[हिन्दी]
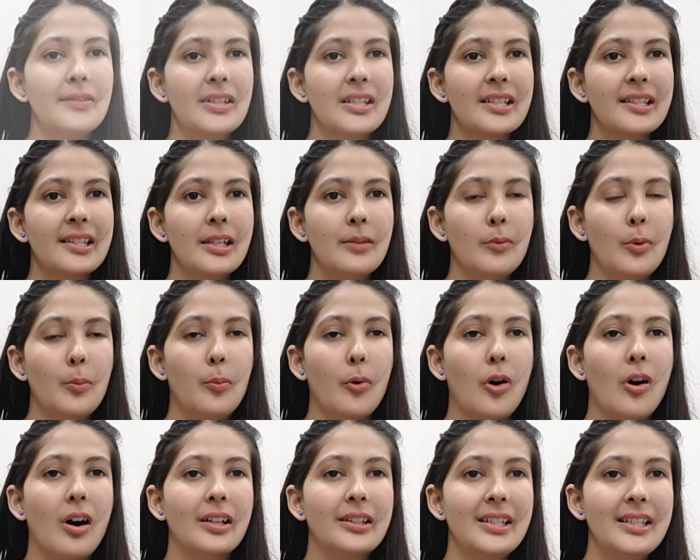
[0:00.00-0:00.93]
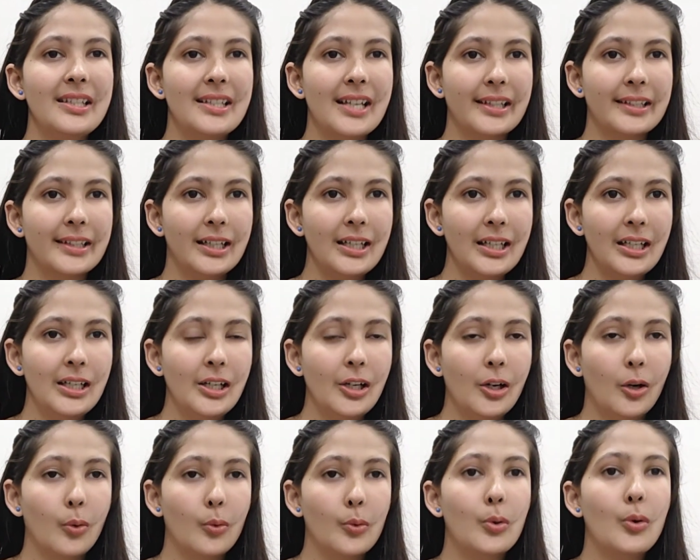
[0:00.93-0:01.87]
वजह से वो बहुत ही ज़्यादा
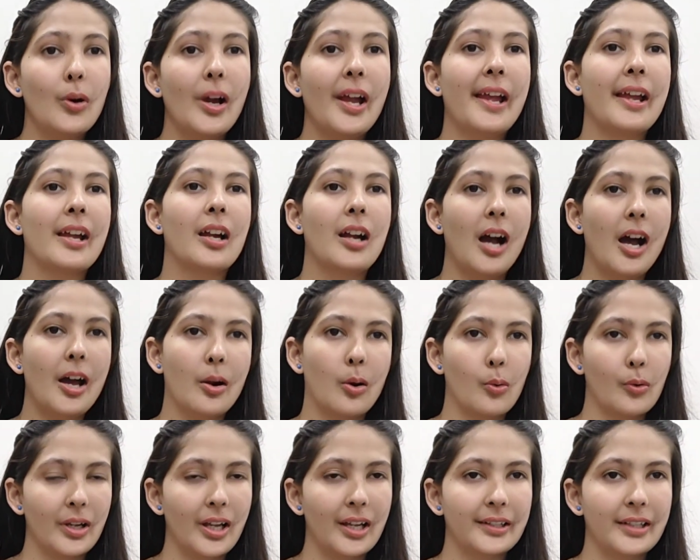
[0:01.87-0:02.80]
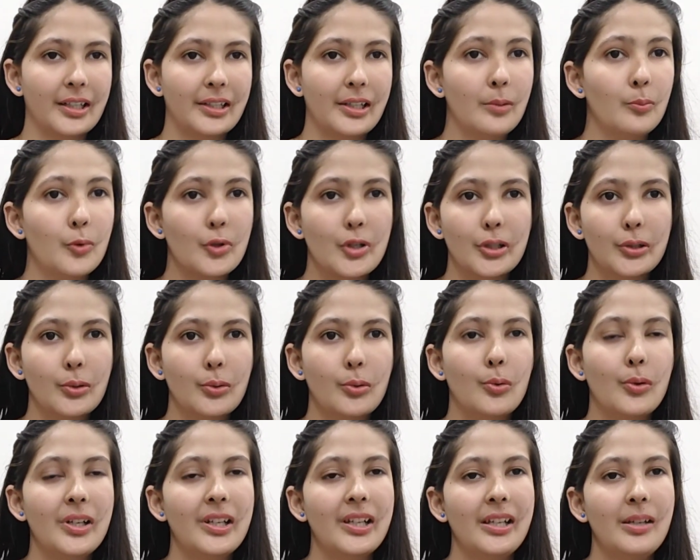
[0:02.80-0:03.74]
उनको अहंकार हो गया था कि मुझे तो
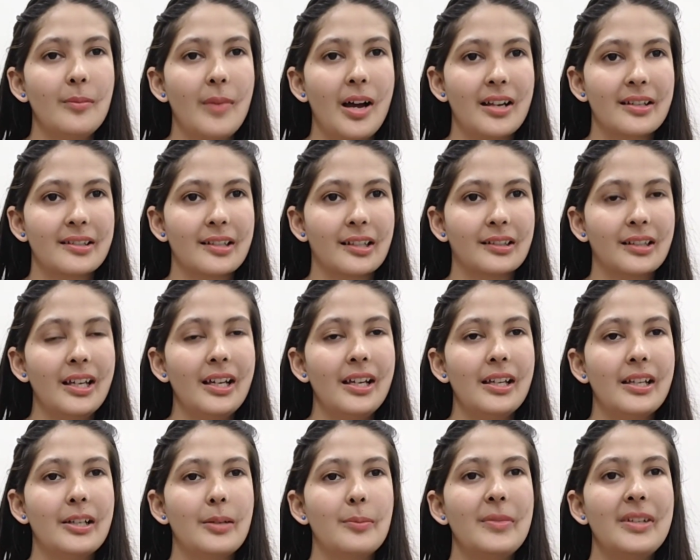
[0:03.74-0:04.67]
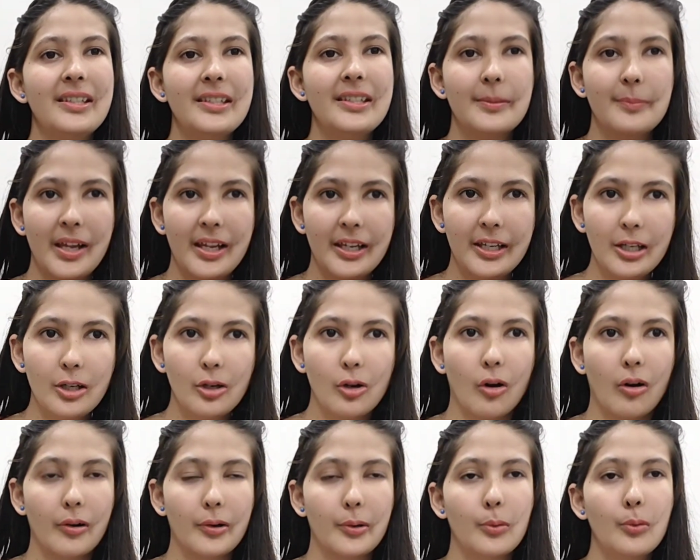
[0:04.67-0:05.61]
कोई नहीं मार सकता इट मीन्स मैं ही
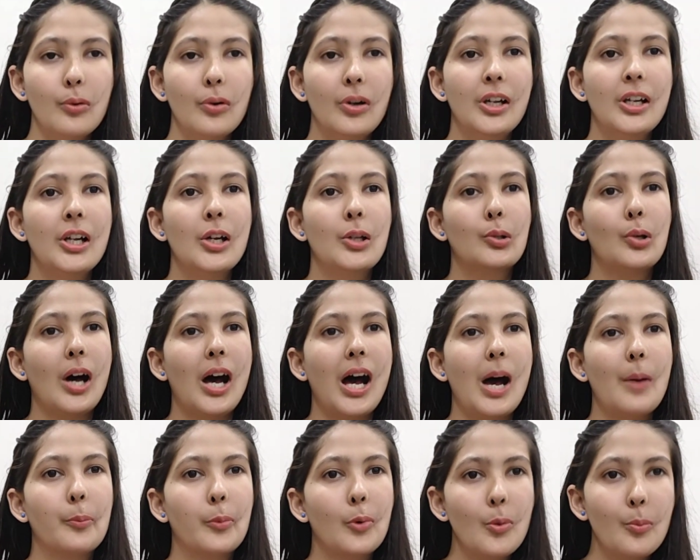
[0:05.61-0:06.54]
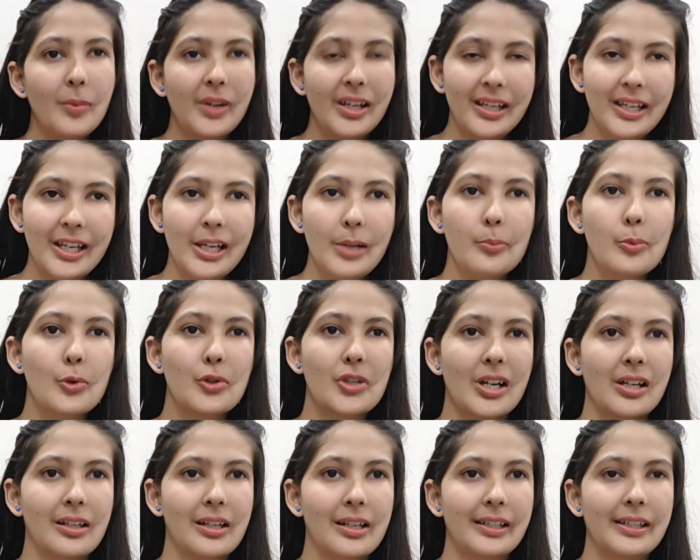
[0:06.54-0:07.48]
गॉड हूँ तो आपको मेरी ही पूजा
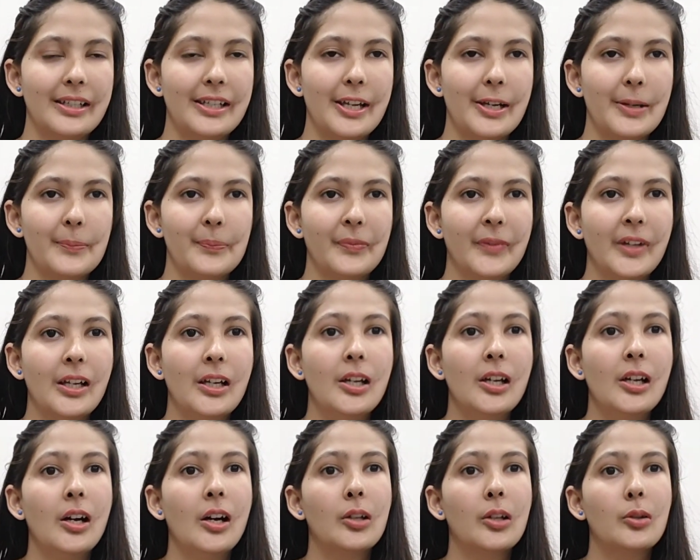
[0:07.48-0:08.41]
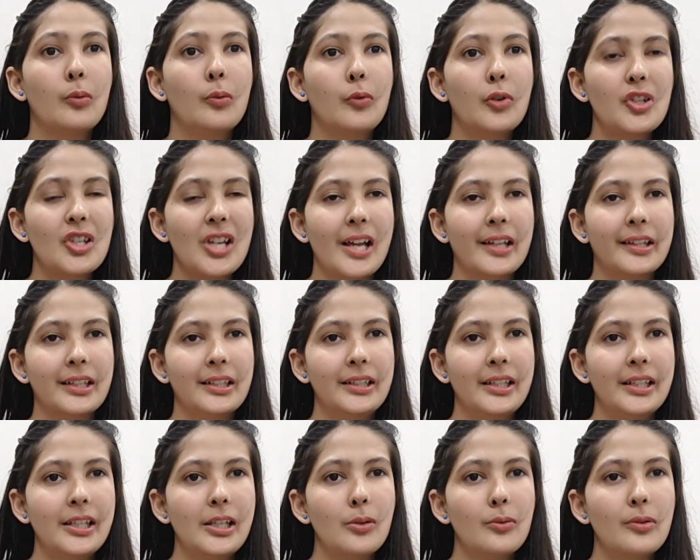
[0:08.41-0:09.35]
करनी है तो वो चाहते
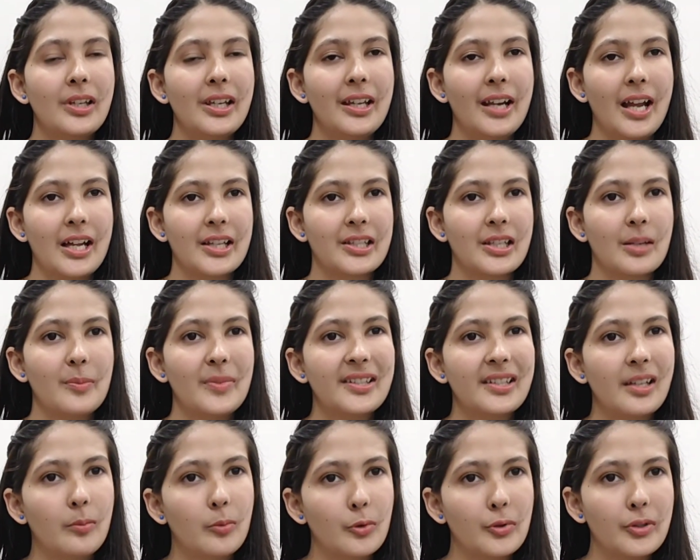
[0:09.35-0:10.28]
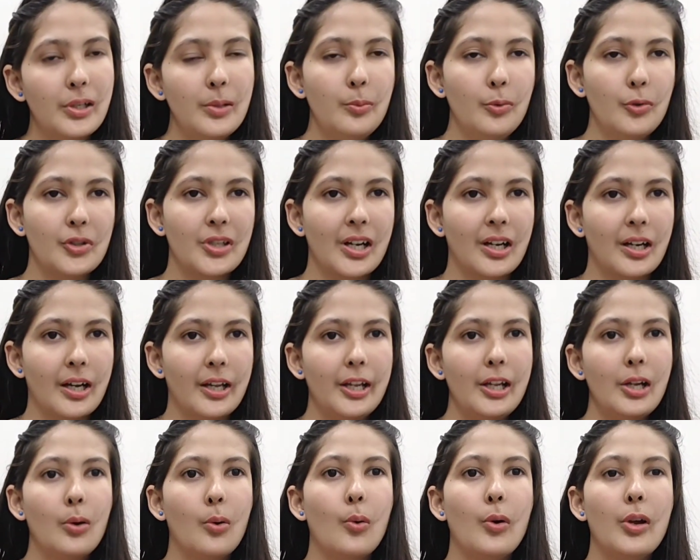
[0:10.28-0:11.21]
थे कि उनके राज्य में सब उनकी पूजा करे
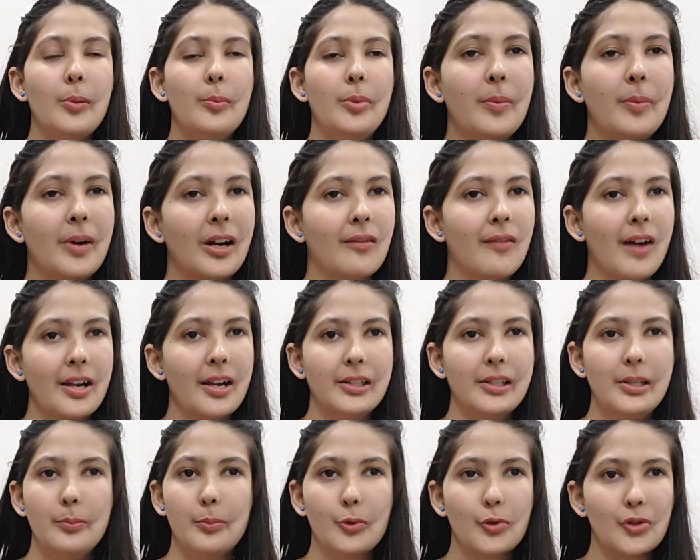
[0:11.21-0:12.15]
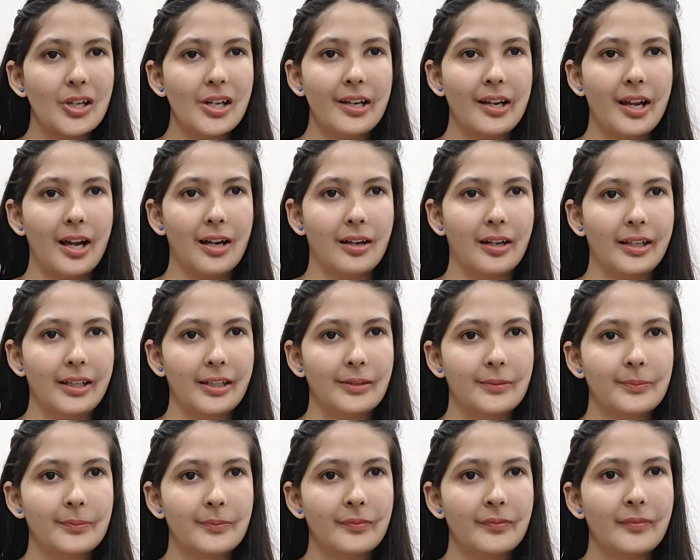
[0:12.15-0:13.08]
कोई भगवान की पूजा ना करे
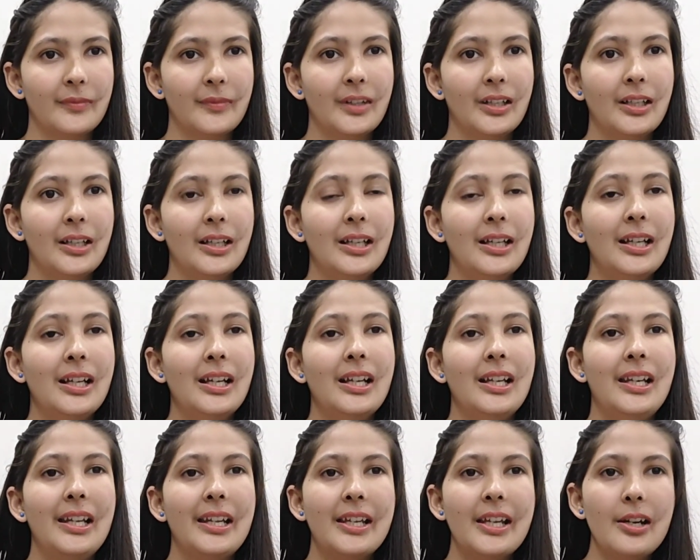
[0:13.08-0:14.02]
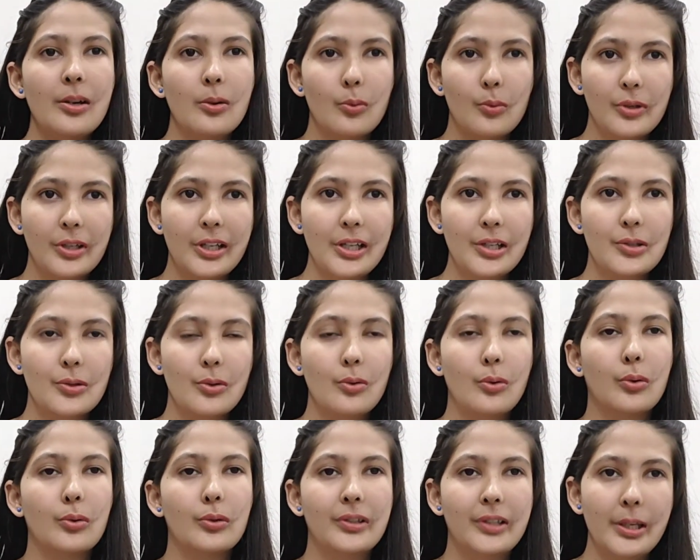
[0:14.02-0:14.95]
लेकिन उनके जो
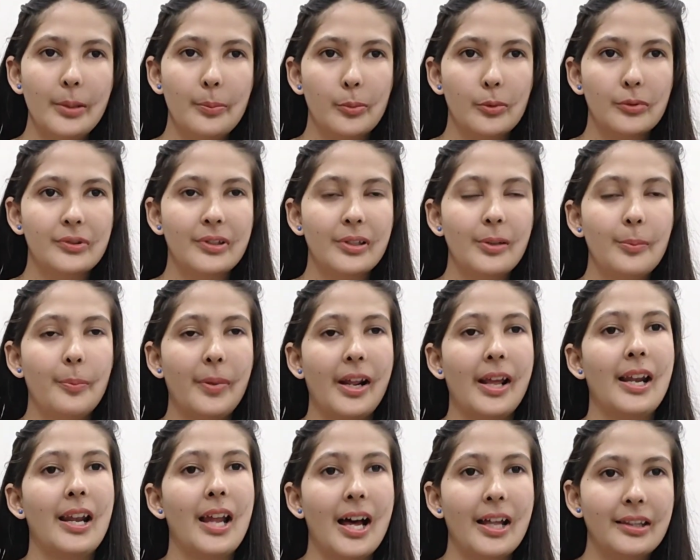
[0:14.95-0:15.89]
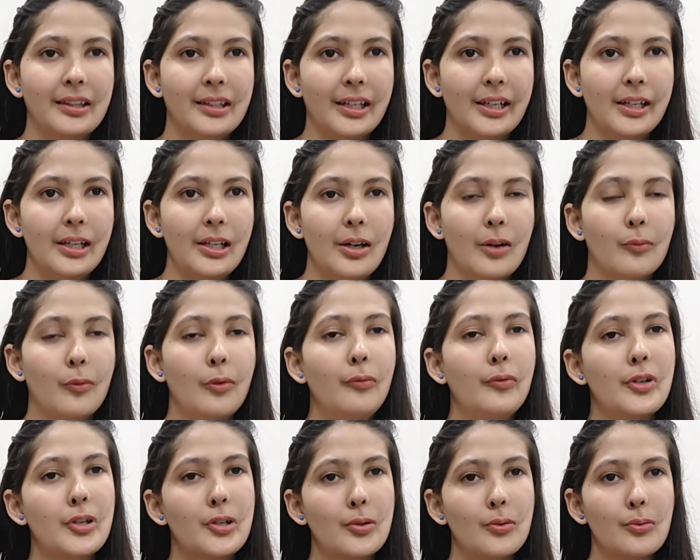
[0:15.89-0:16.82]
खुद के पुत्र प्रहलाद थे वो
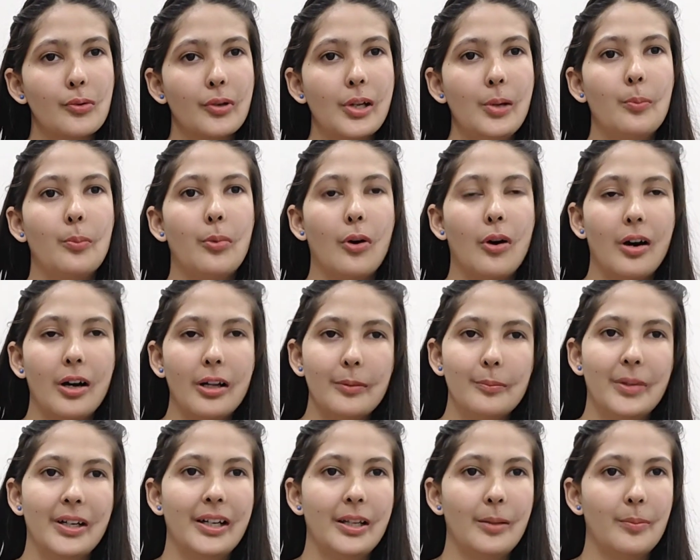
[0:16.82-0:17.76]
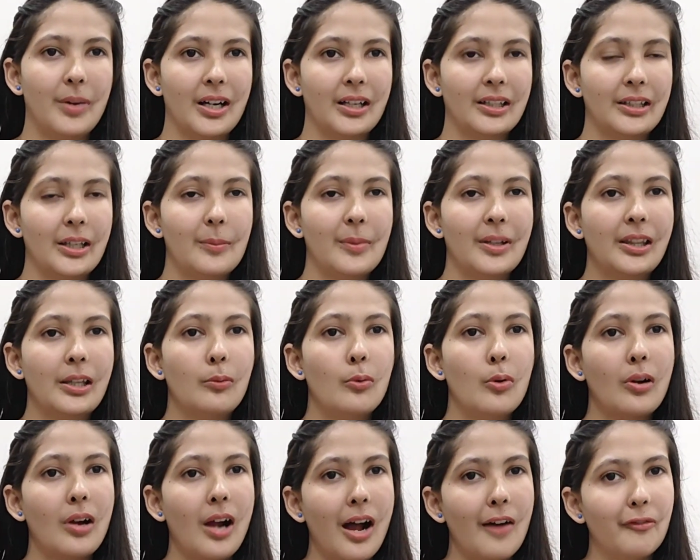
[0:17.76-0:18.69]
विष्णु के बहुत बड़े भक्त थे मतलब वो
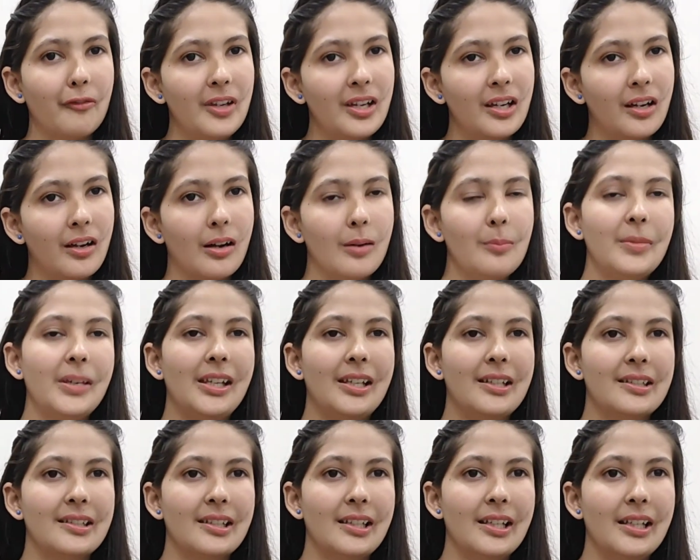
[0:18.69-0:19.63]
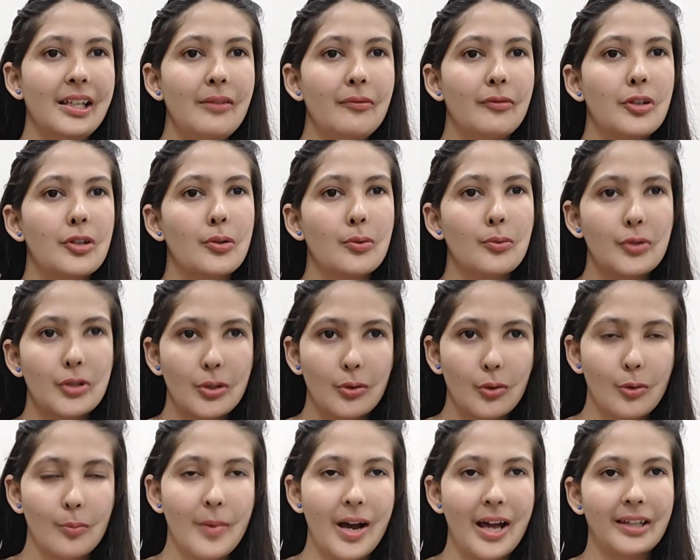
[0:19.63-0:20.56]
काफ़ी कम एज से ही विष्णु जी
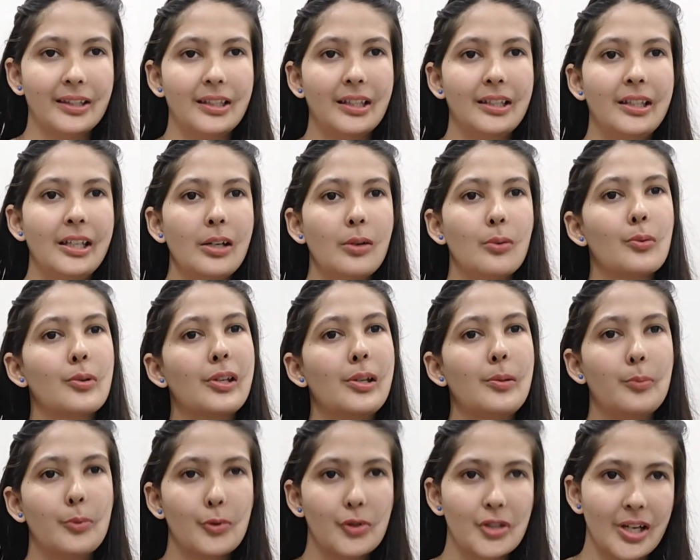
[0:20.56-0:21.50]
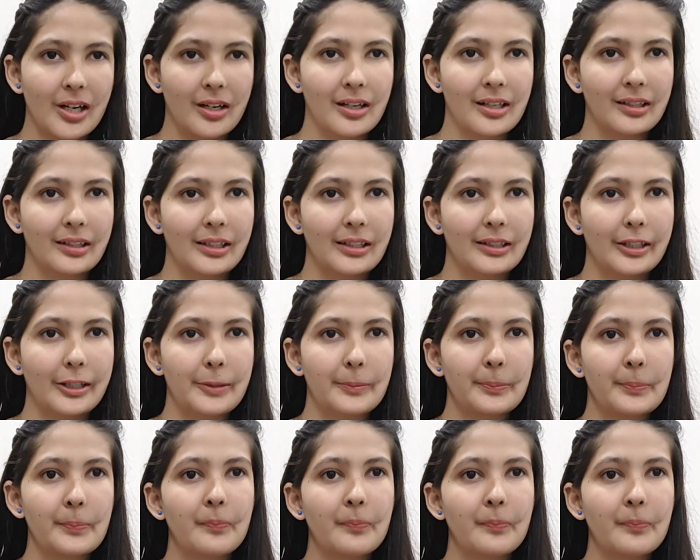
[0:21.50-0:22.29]
को मानते थे उनकी पूजा करते थे